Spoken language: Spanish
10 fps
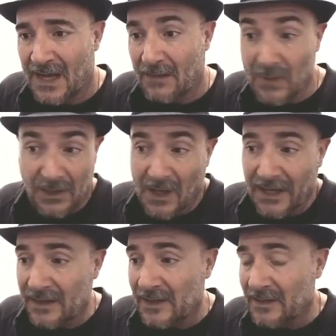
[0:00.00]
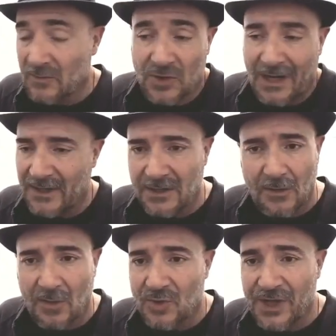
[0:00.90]
bueno, aquí tenemos la versión,
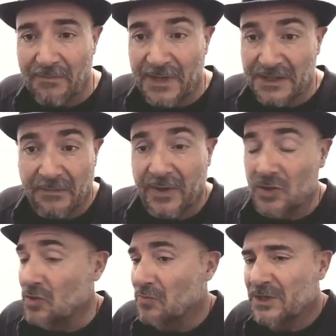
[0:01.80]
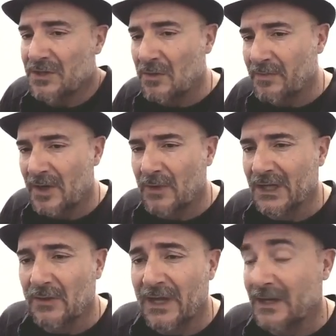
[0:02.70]
como siempre, siempre os lo muestro, pero
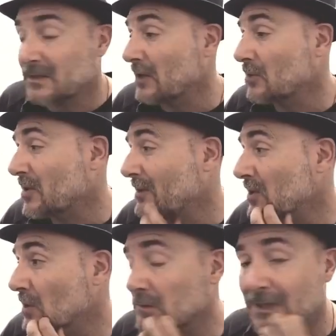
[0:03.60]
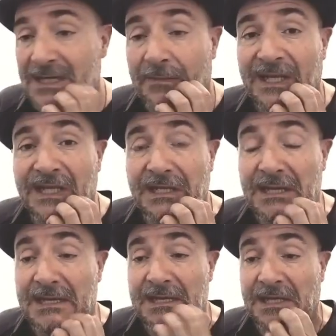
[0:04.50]
bueno, he estado probándolo una
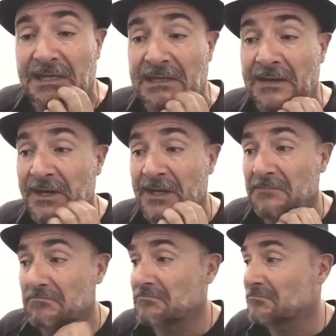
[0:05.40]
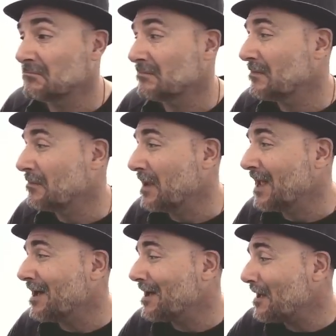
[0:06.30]
semanita y la verdad, mm, me
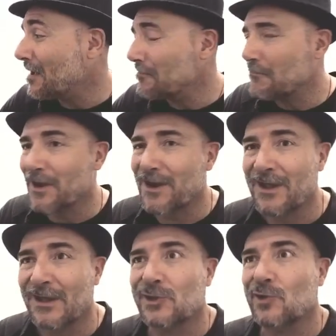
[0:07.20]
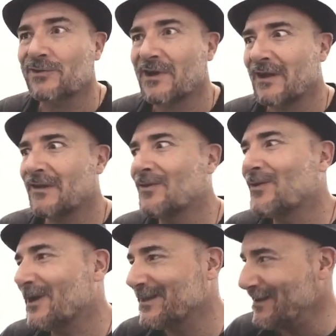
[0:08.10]
ha
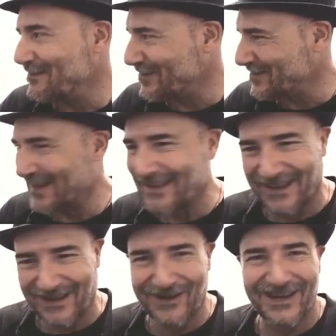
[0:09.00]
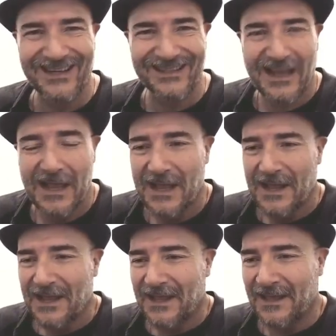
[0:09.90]
retrotraído a tiempos anteriores
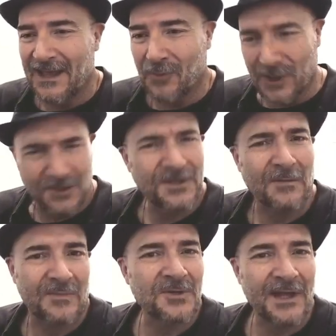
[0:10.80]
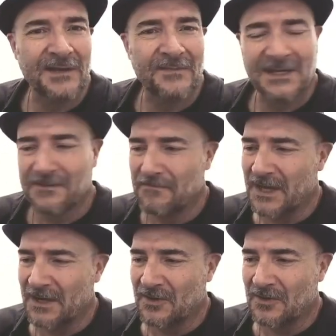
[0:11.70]
y a buenos tiempos además,
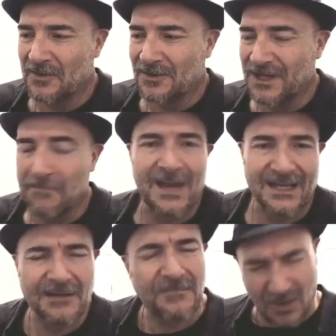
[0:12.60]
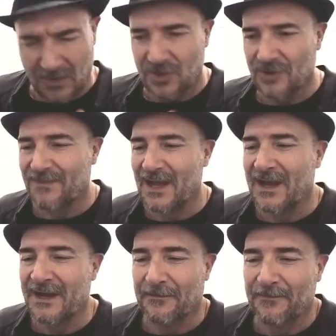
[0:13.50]
pero sin más, os lo
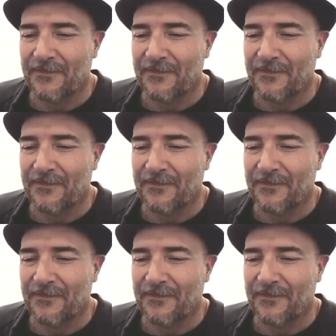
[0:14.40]
explicaré.